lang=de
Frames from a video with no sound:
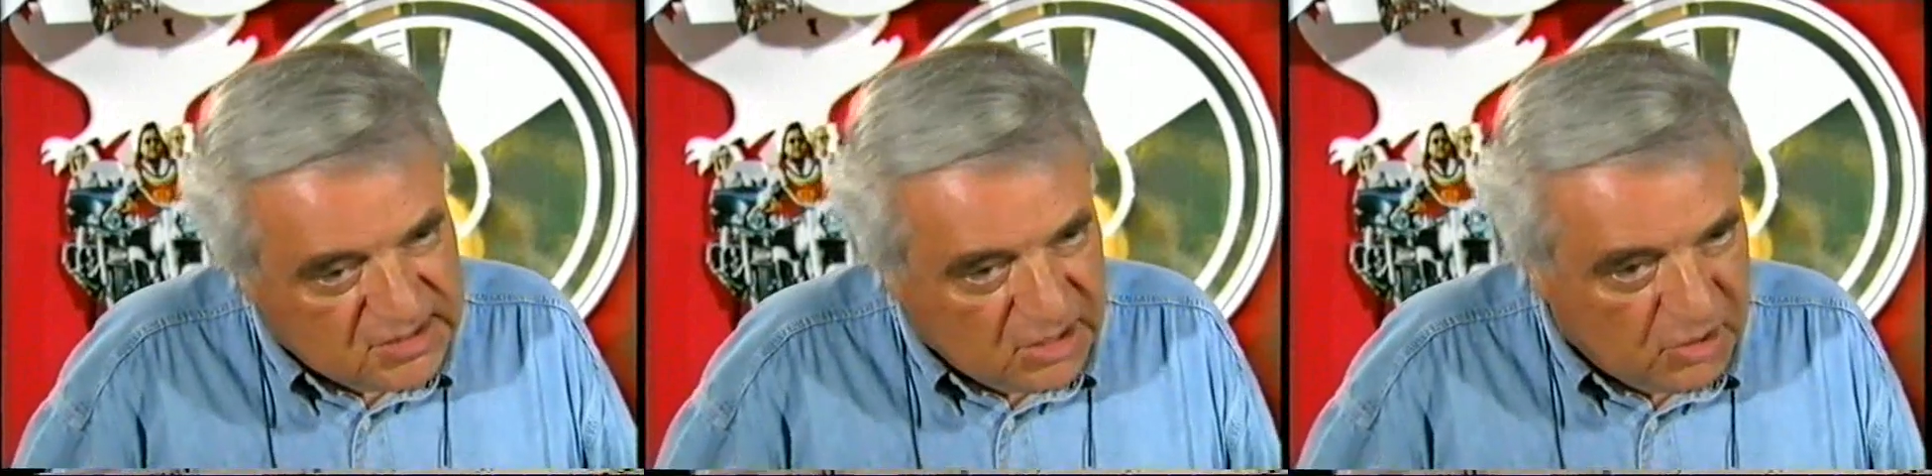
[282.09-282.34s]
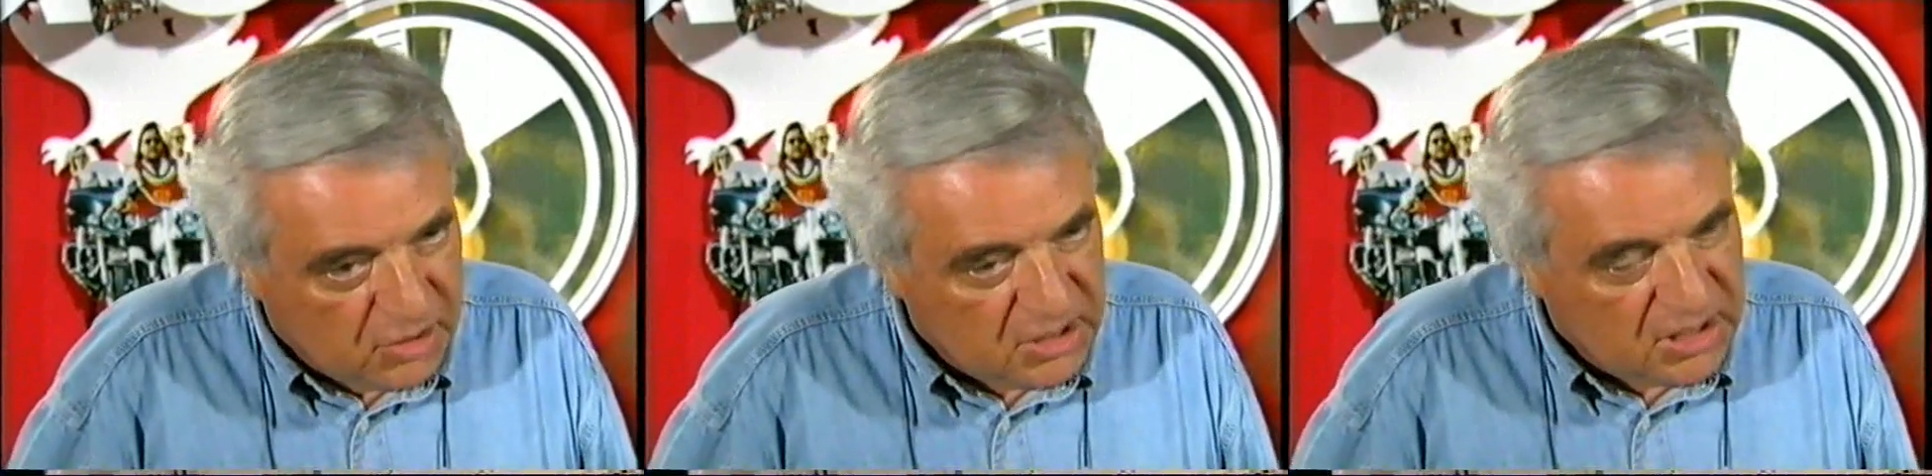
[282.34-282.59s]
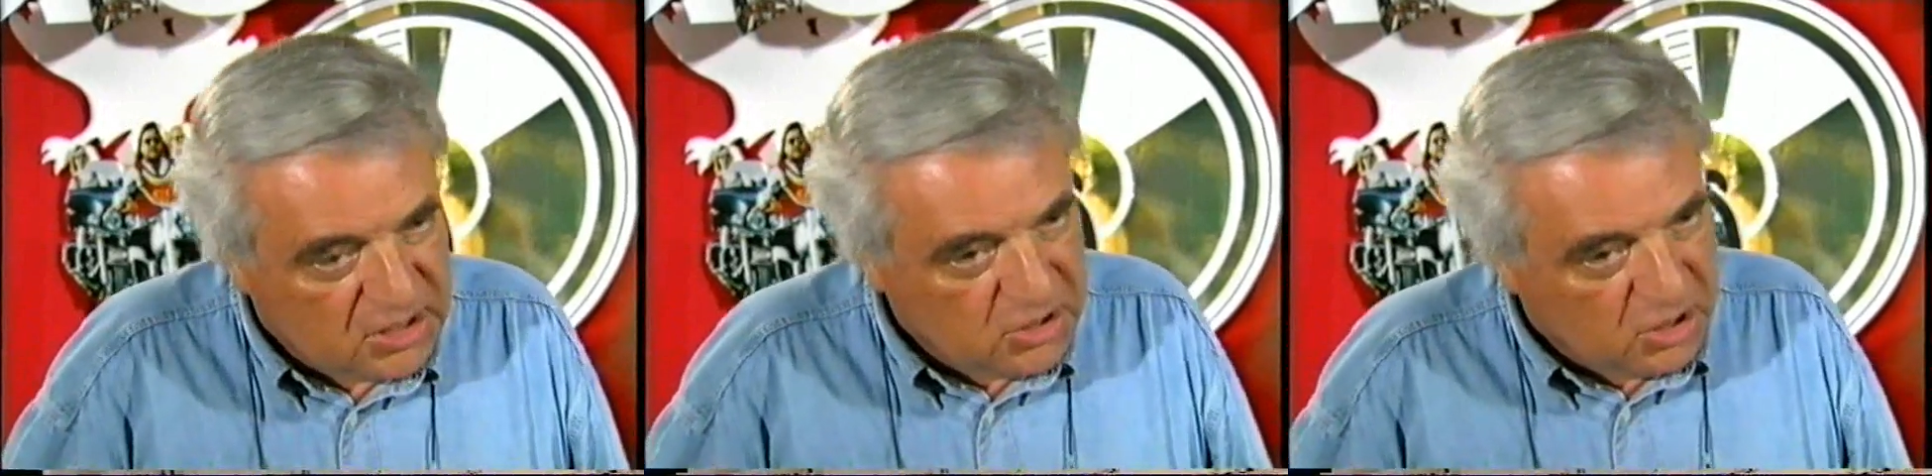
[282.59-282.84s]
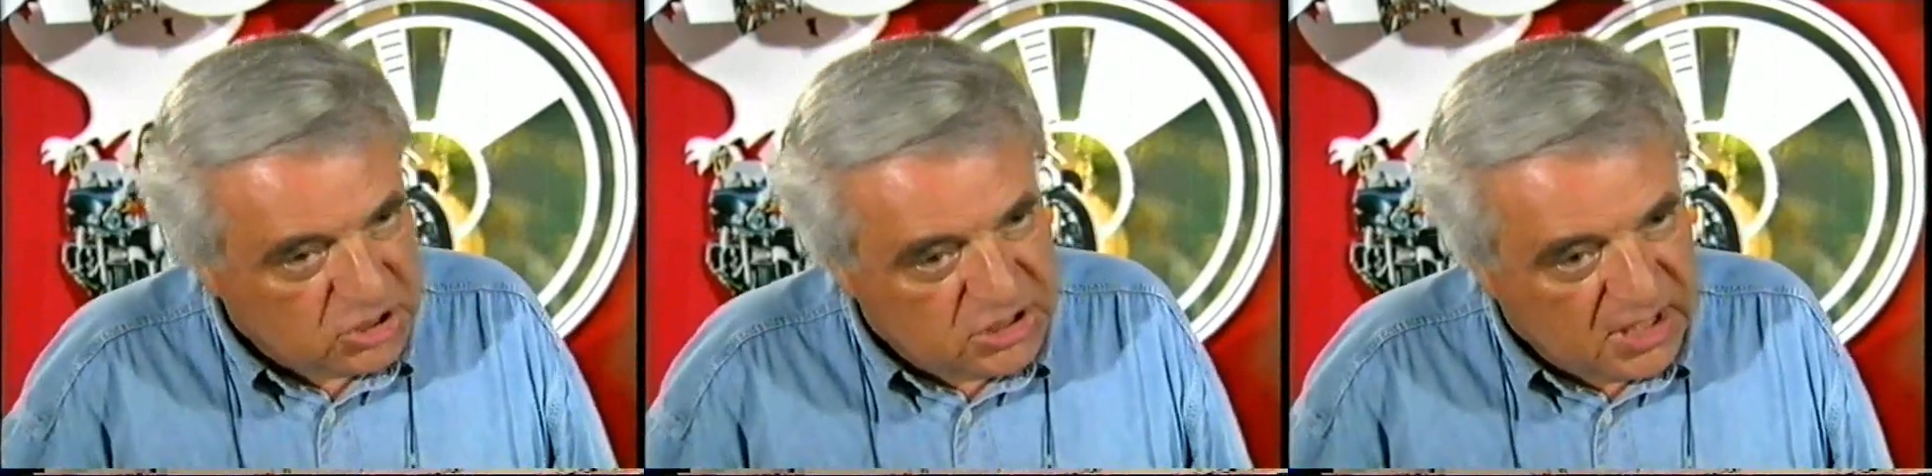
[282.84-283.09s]
die Leute in
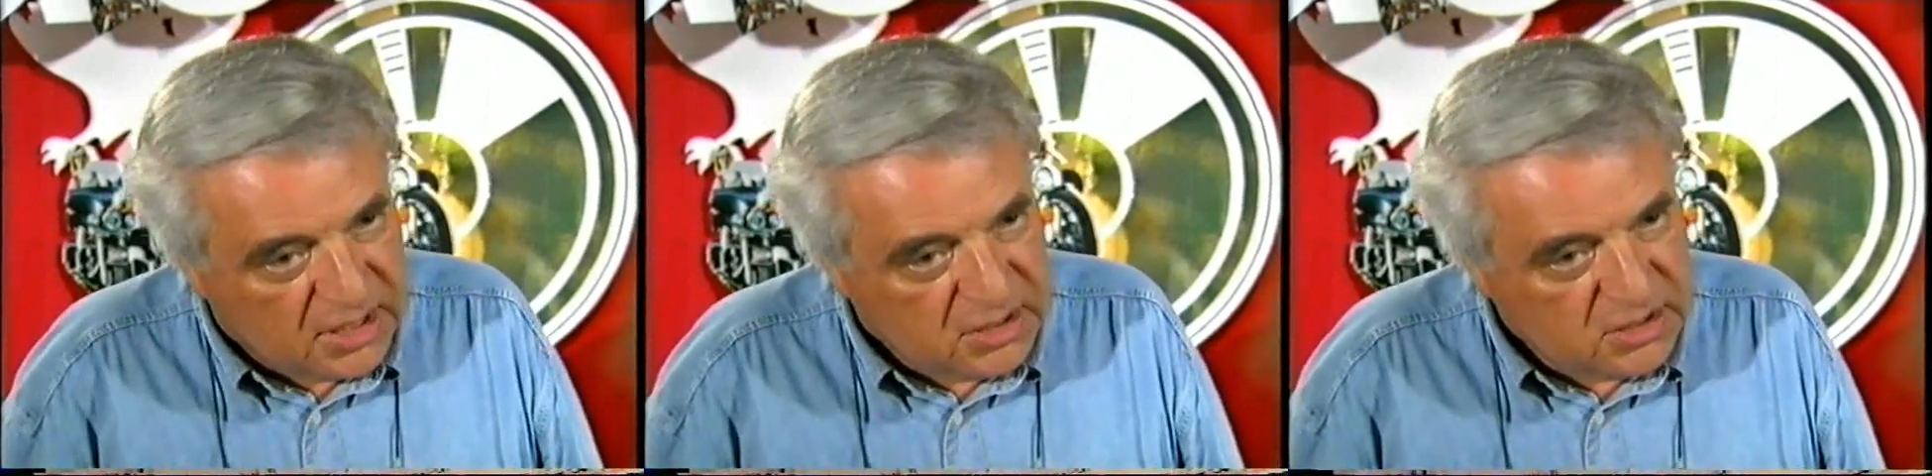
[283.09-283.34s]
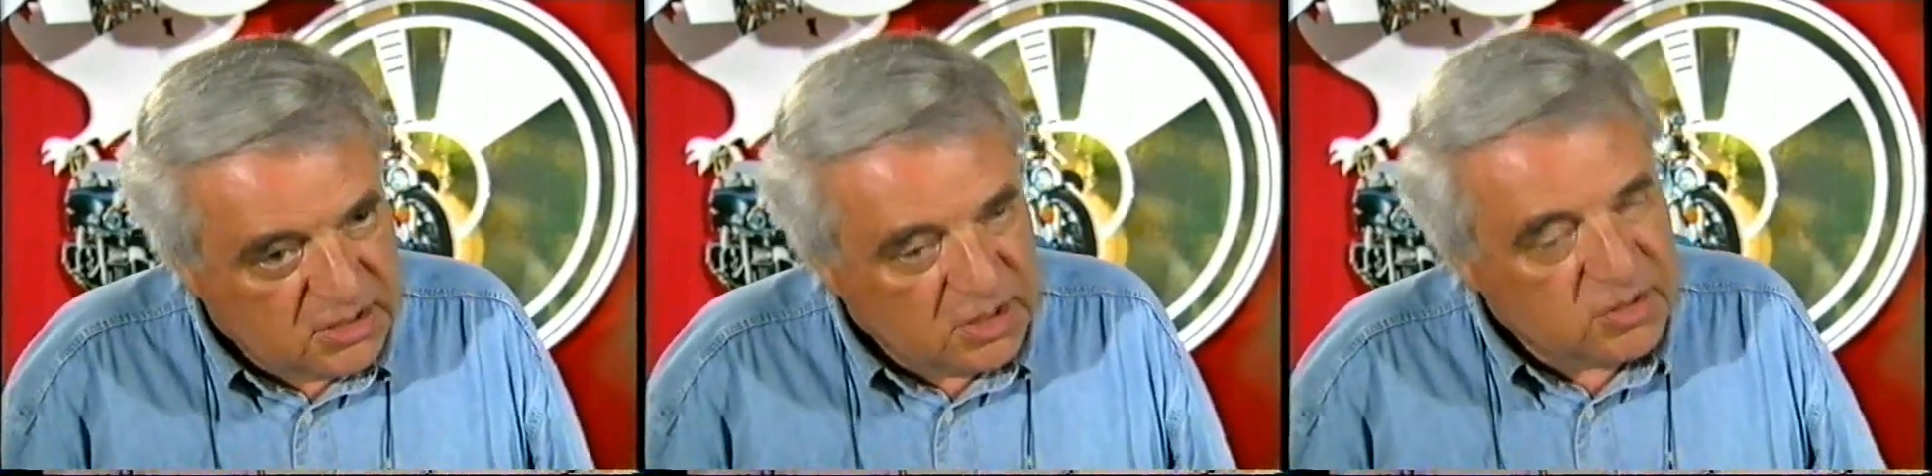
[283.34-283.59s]
Deutschland